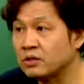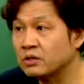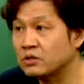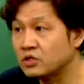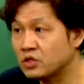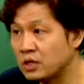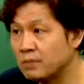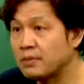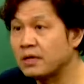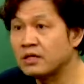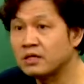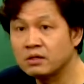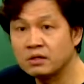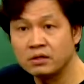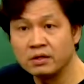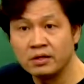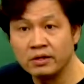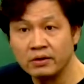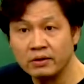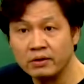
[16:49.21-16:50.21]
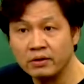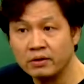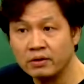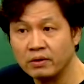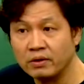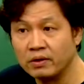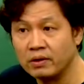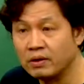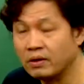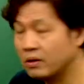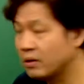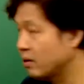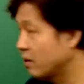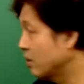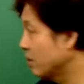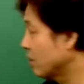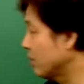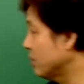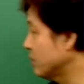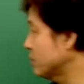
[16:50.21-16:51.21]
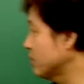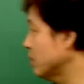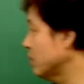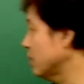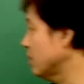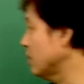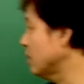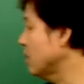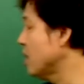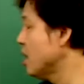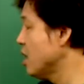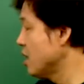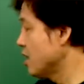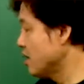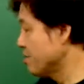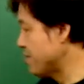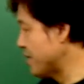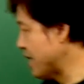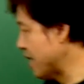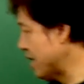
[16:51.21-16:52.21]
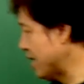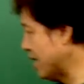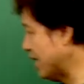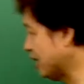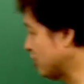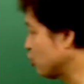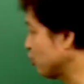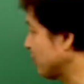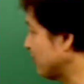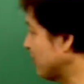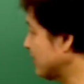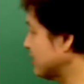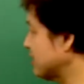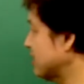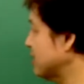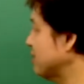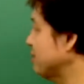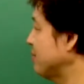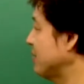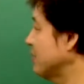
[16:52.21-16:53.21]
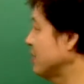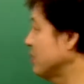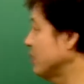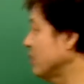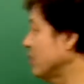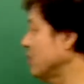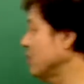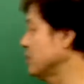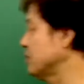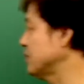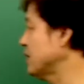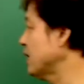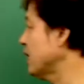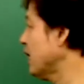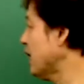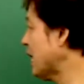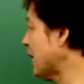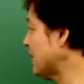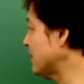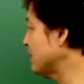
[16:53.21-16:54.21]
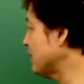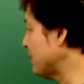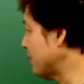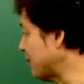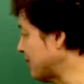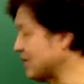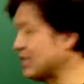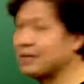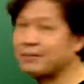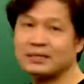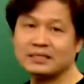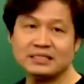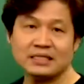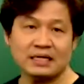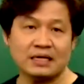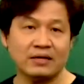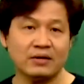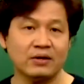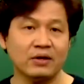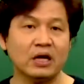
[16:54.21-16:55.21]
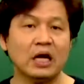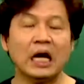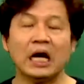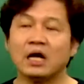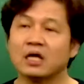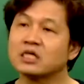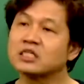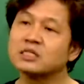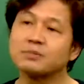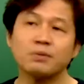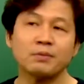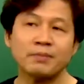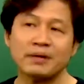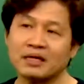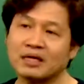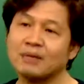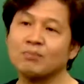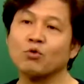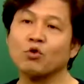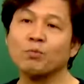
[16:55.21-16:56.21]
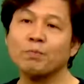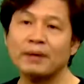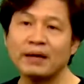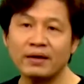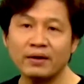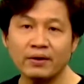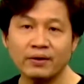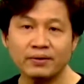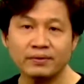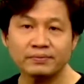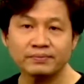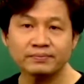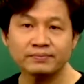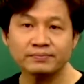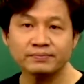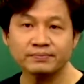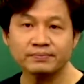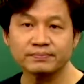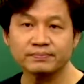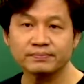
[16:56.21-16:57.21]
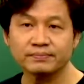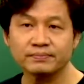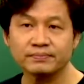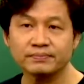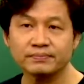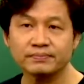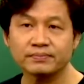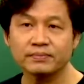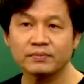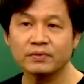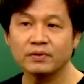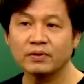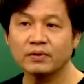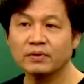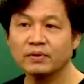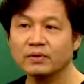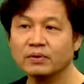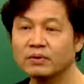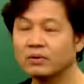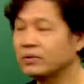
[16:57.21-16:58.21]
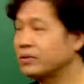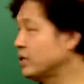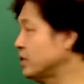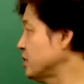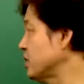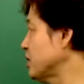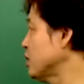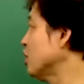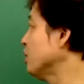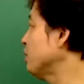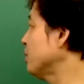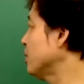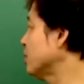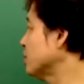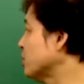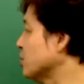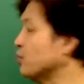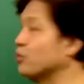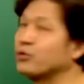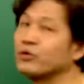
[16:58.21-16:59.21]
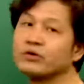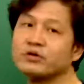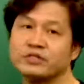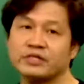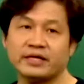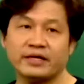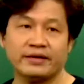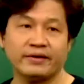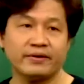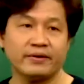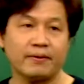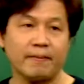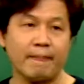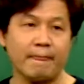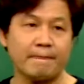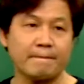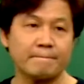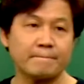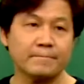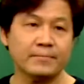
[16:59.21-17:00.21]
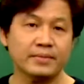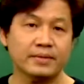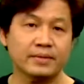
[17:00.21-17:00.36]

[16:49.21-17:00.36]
시간 많이 걸려요. 예. 그래서 매주마다 찾아봐도 이제 한 달 반 남았잖아요. 여섯 번밖에 못 봐요. 음. 근데 이제 열 번은 더 보는 거잖아요. 음.